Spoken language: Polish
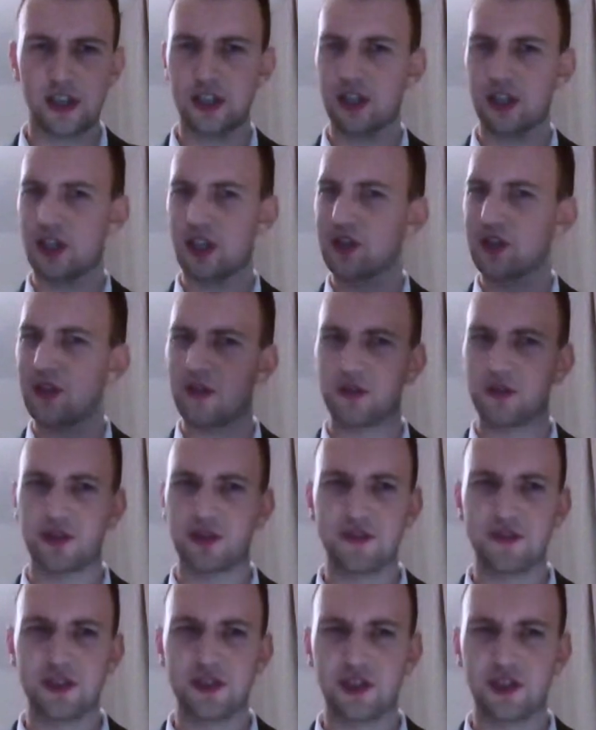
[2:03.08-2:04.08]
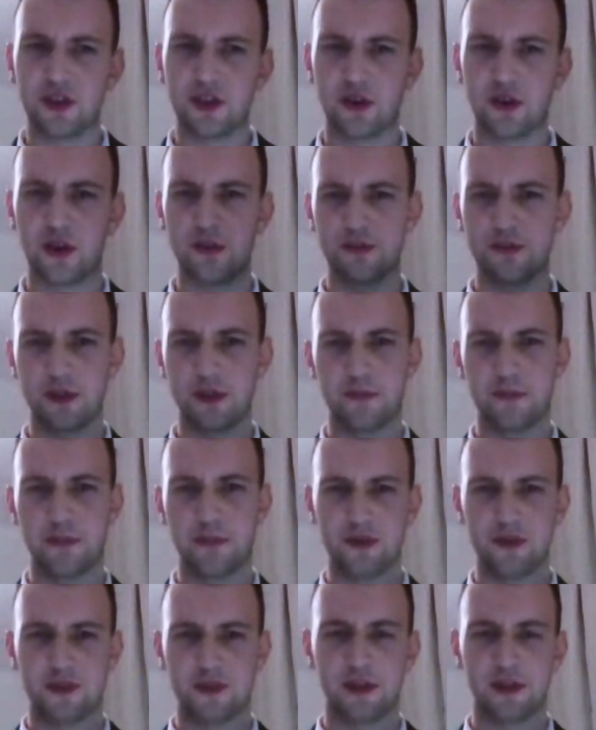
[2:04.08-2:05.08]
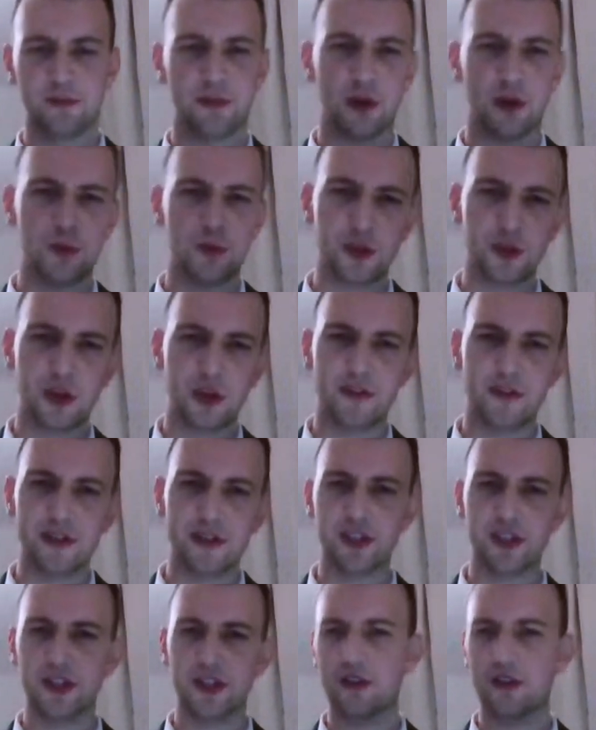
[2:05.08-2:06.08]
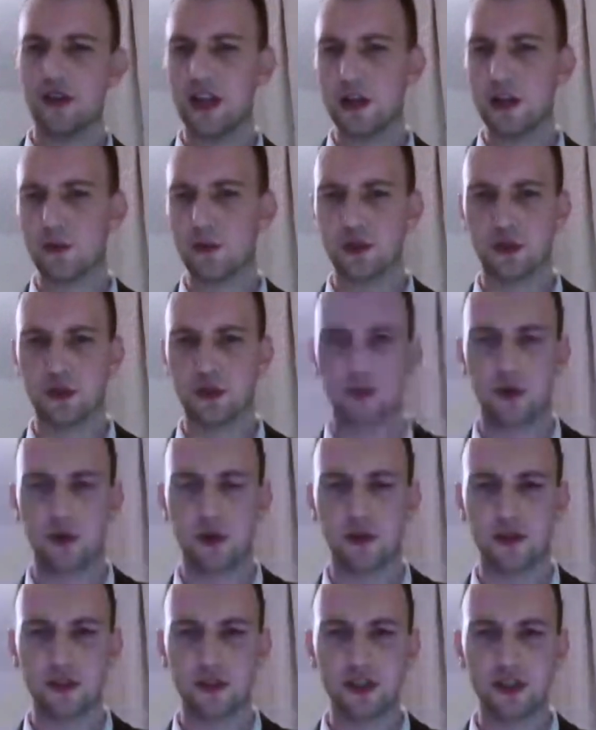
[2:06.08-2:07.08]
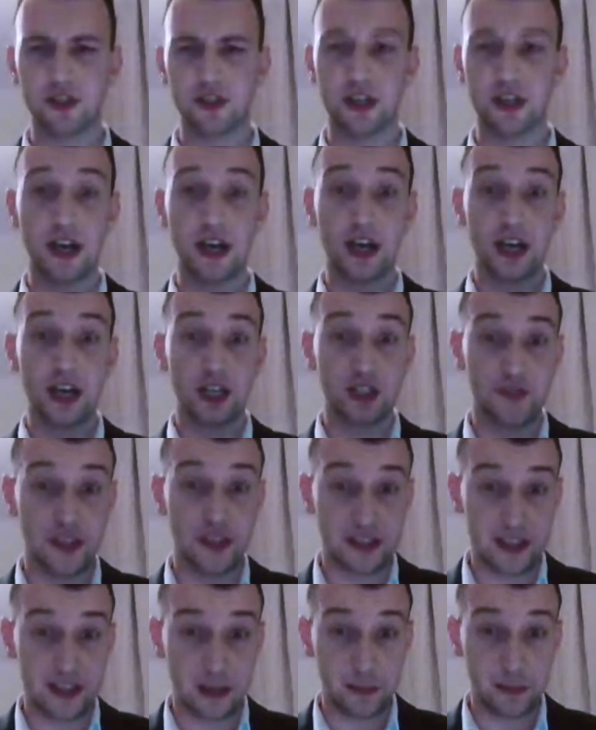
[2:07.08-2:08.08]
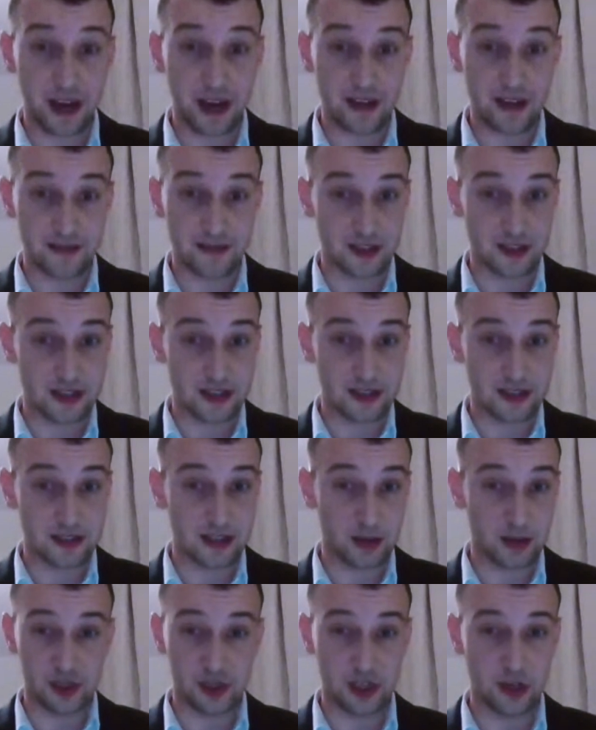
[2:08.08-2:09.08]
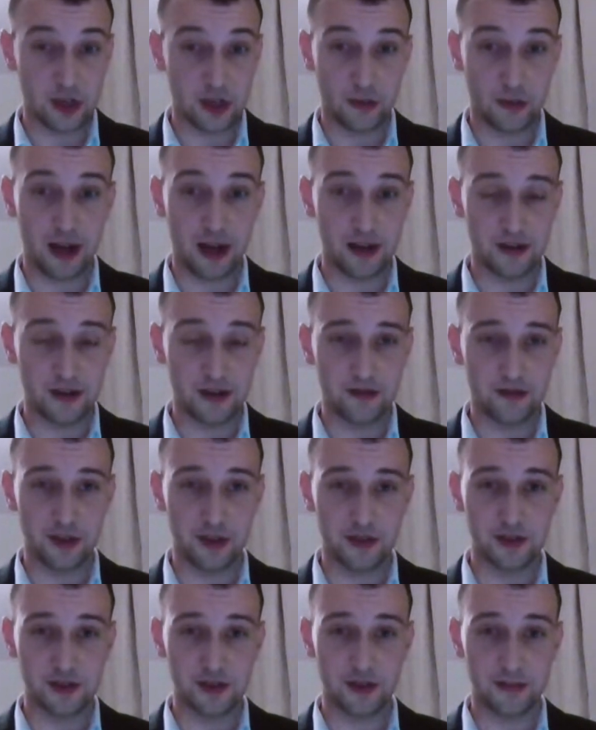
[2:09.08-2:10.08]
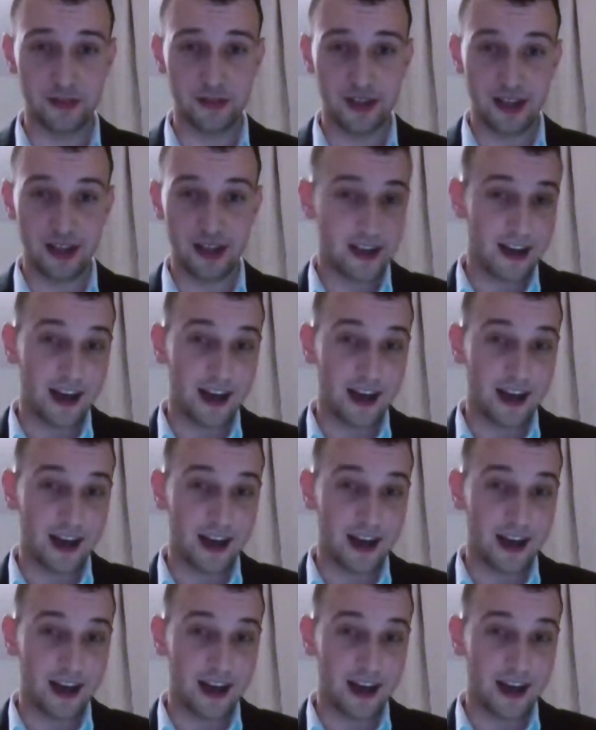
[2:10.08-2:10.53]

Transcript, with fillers: i techniki to oczywiście ogromny postęp. Komunikowanie się na odległość, ruch lotniczy, świat naprawdę stał się globalną wioską.